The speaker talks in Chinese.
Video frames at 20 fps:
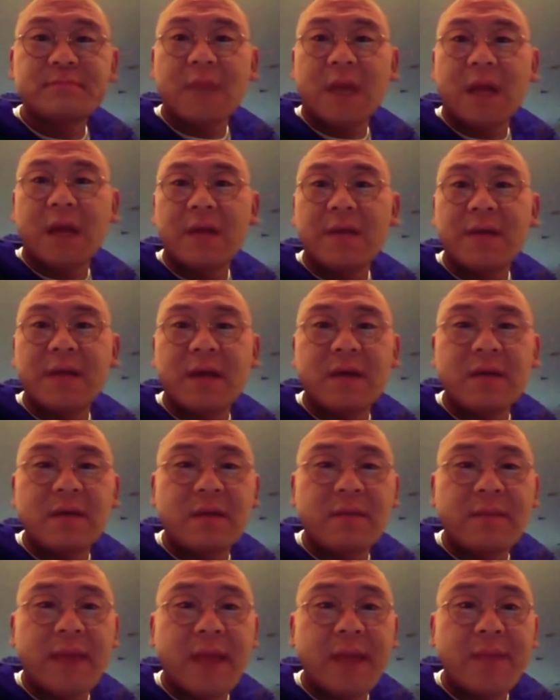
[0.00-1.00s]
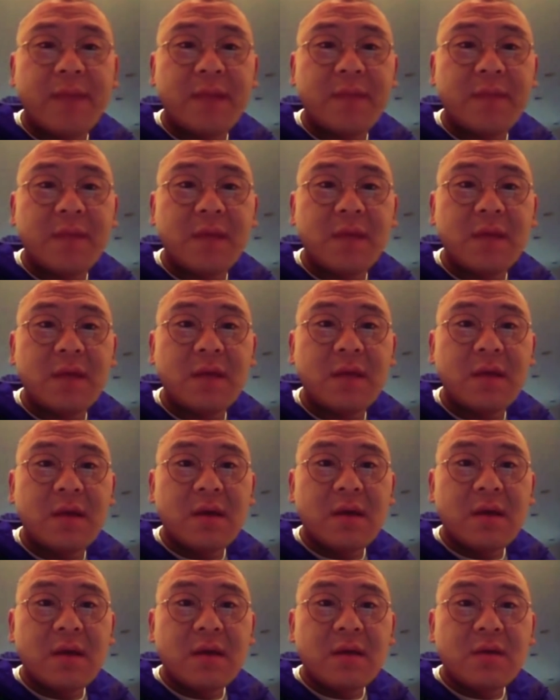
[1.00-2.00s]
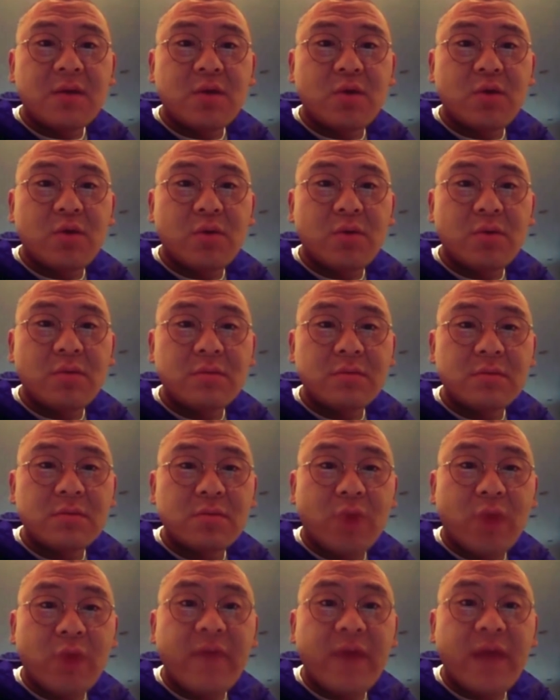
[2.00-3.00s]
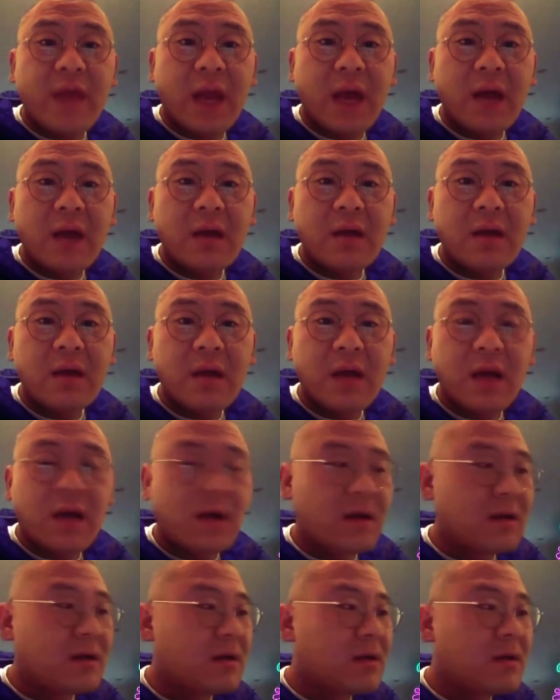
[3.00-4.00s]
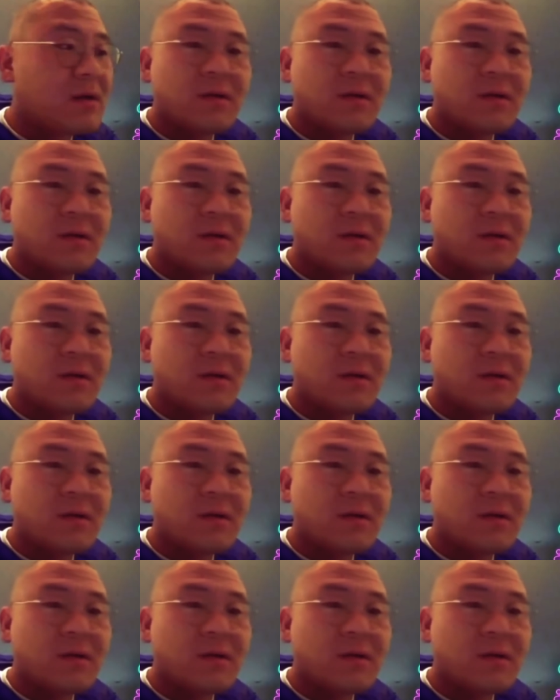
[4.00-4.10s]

啊，这样的买了比特币就颓废了啊，